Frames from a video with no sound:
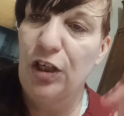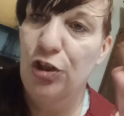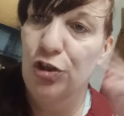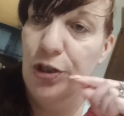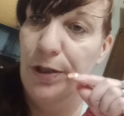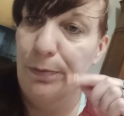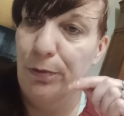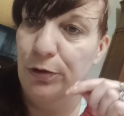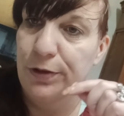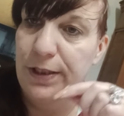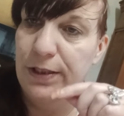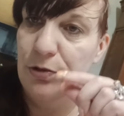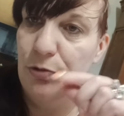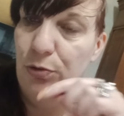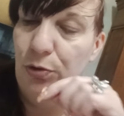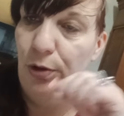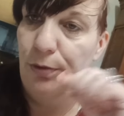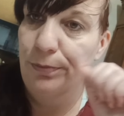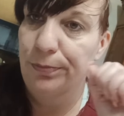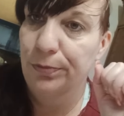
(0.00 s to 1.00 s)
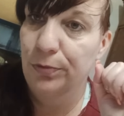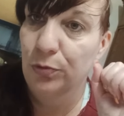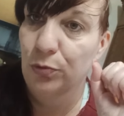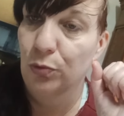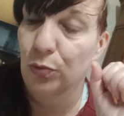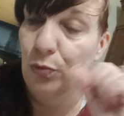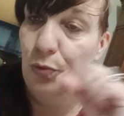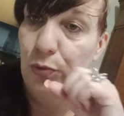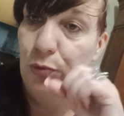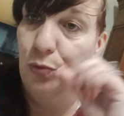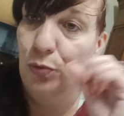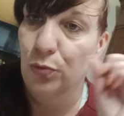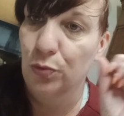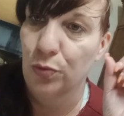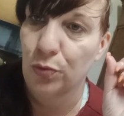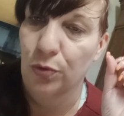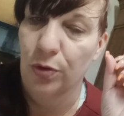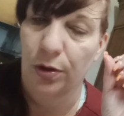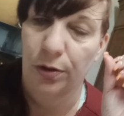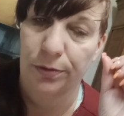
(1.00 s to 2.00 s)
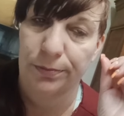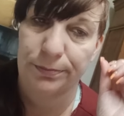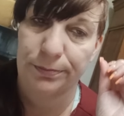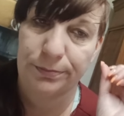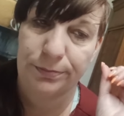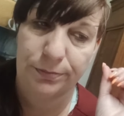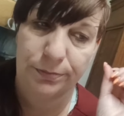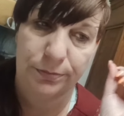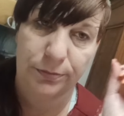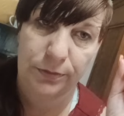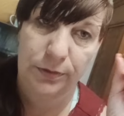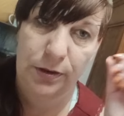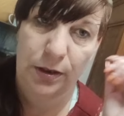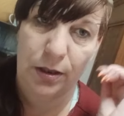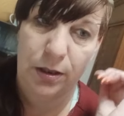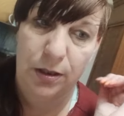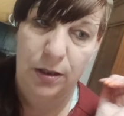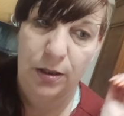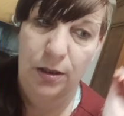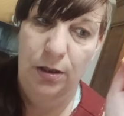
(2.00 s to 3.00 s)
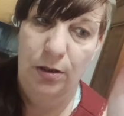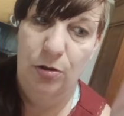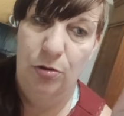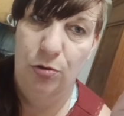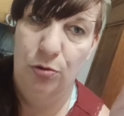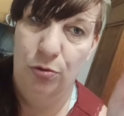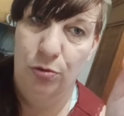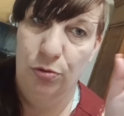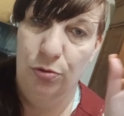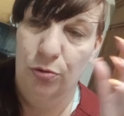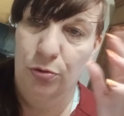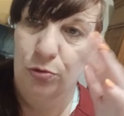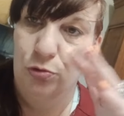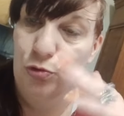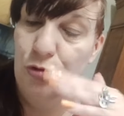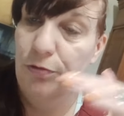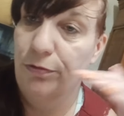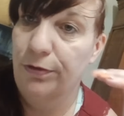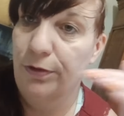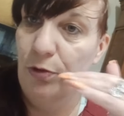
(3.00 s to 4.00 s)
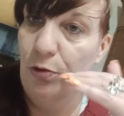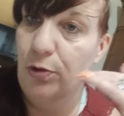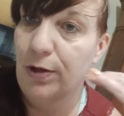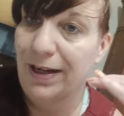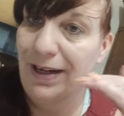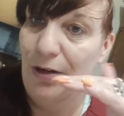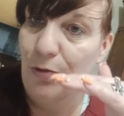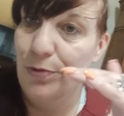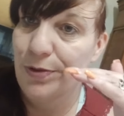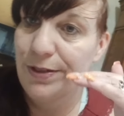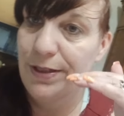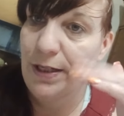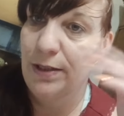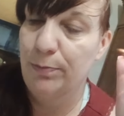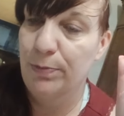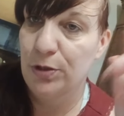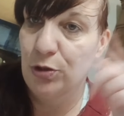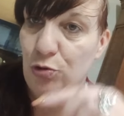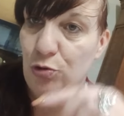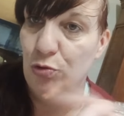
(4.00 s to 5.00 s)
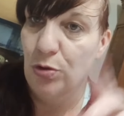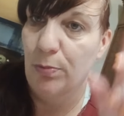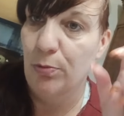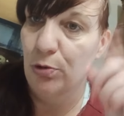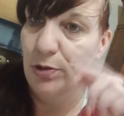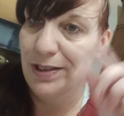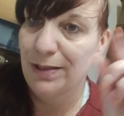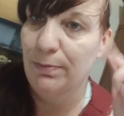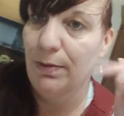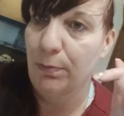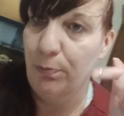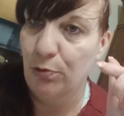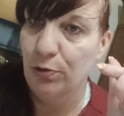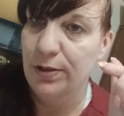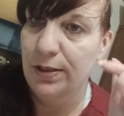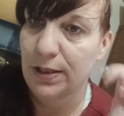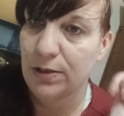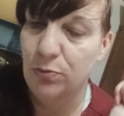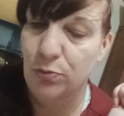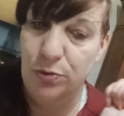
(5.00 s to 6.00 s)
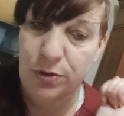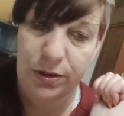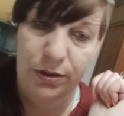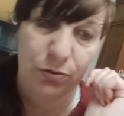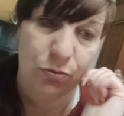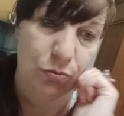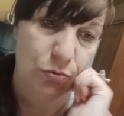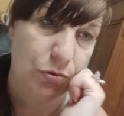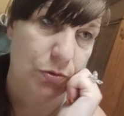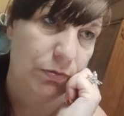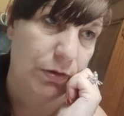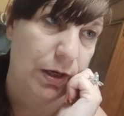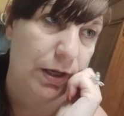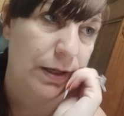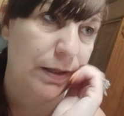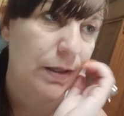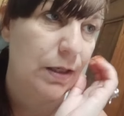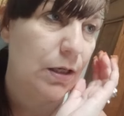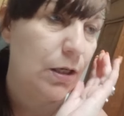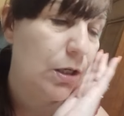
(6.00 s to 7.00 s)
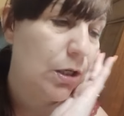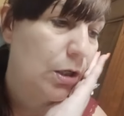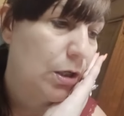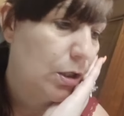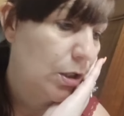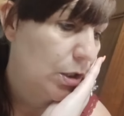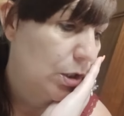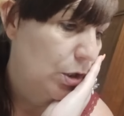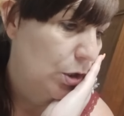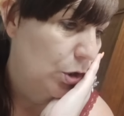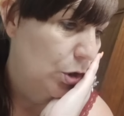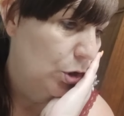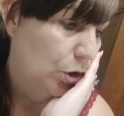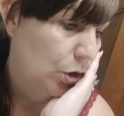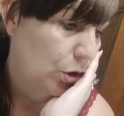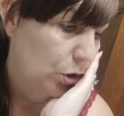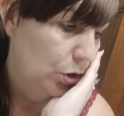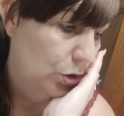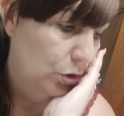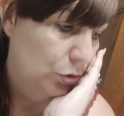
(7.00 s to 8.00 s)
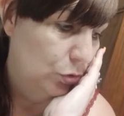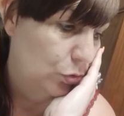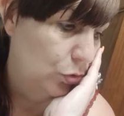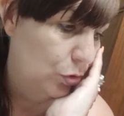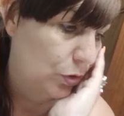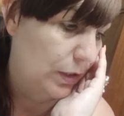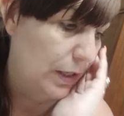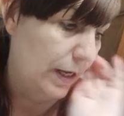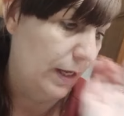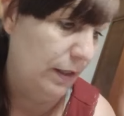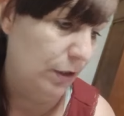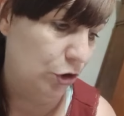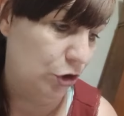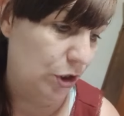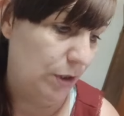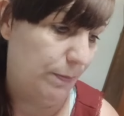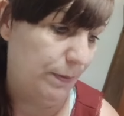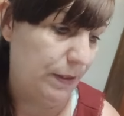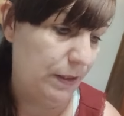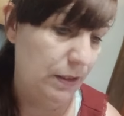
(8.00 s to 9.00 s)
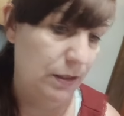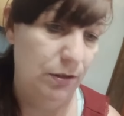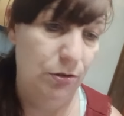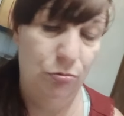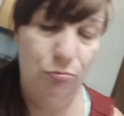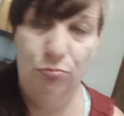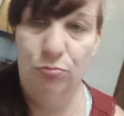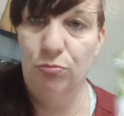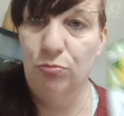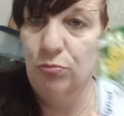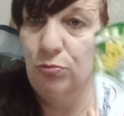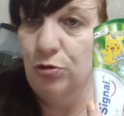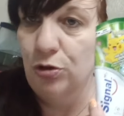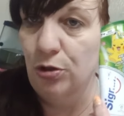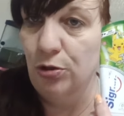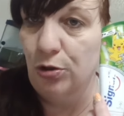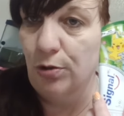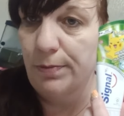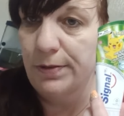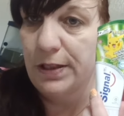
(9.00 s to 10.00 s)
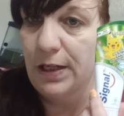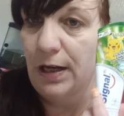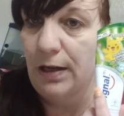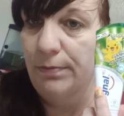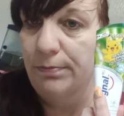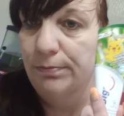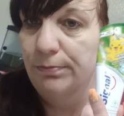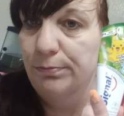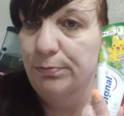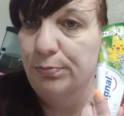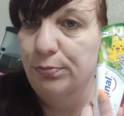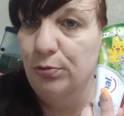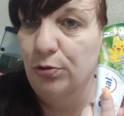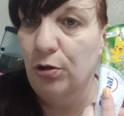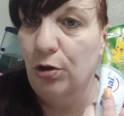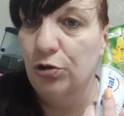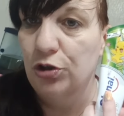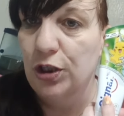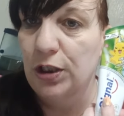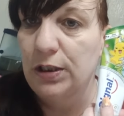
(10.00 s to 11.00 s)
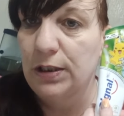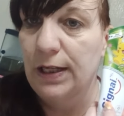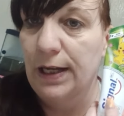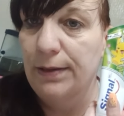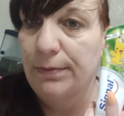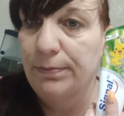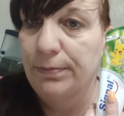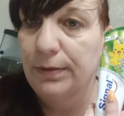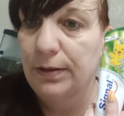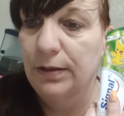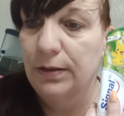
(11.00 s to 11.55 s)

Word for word: j'ai les prothèses dedans, donc du coup, euh, je fais encore à l'ancienne, parce que j'ai brossé ma prothèse aussi, donc voilà. Donc là, j'ai pris deux comme ça pour Angelina,